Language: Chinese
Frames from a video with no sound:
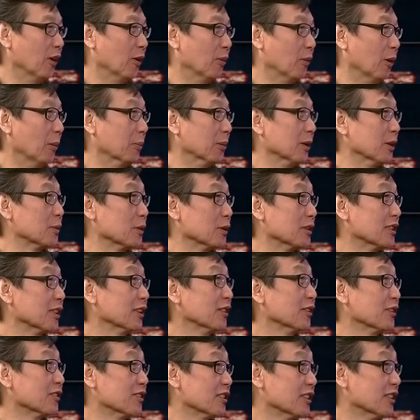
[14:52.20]
我们的学生
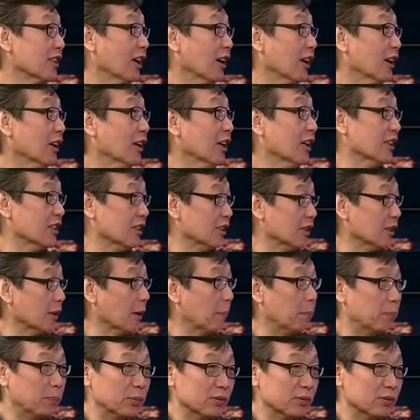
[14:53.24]
都知道，也不